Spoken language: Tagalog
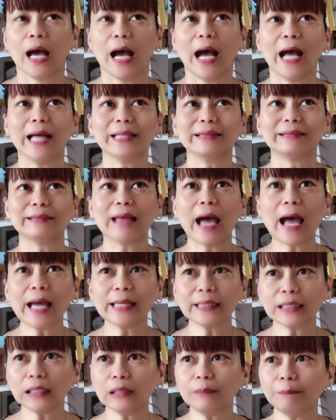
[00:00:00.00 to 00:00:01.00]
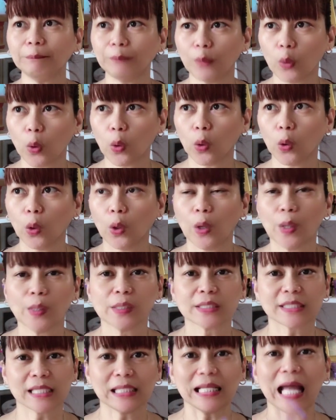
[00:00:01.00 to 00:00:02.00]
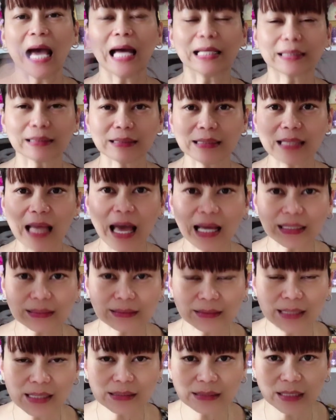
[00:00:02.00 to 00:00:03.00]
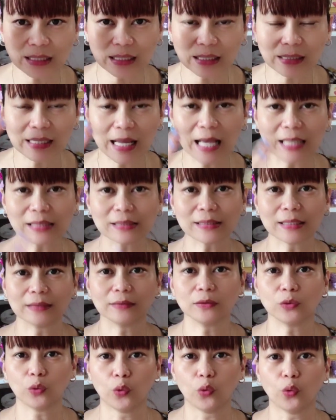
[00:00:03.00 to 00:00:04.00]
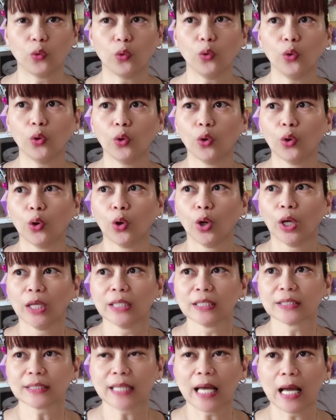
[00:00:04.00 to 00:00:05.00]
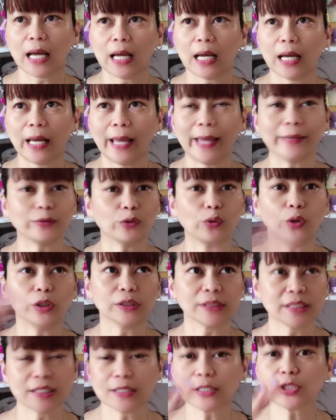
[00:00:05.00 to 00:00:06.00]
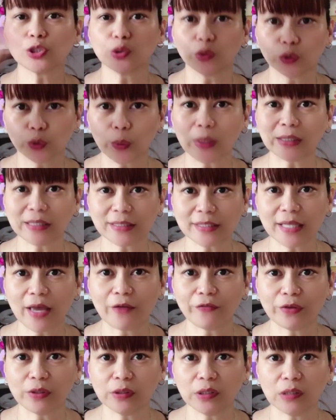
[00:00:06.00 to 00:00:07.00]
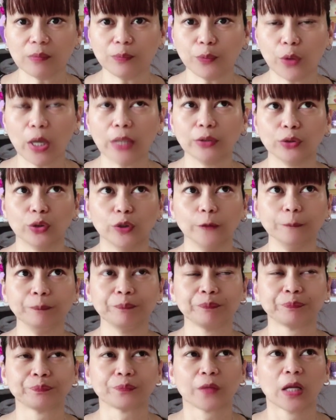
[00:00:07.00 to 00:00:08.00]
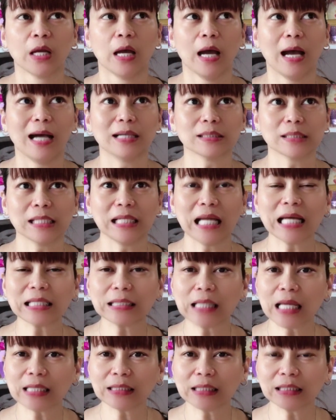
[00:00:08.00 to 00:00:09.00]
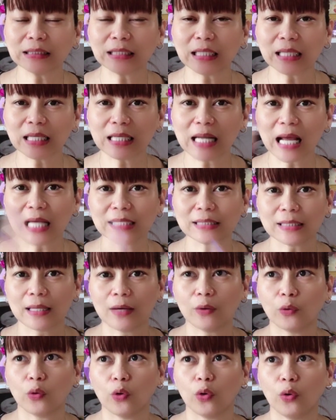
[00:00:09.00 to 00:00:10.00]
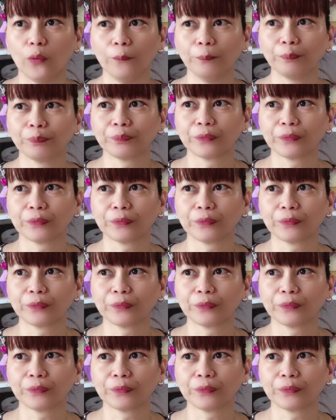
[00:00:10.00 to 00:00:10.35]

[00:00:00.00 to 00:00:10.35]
uh, dahil po sa lahat-lahat ng naranasan ko sa etong since nung 2017 po ano uh, sa lahat-lahat ng naranasan ko